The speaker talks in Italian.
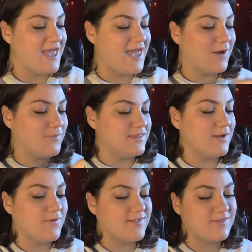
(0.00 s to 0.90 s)
e quindi
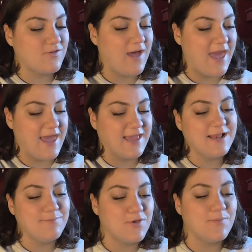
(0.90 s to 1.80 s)
questo è
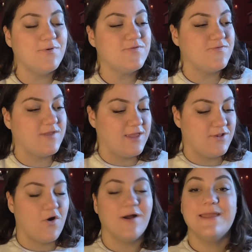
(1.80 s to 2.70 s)
il mio
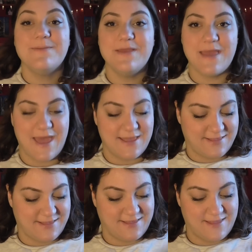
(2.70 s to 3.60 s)
bottino IBS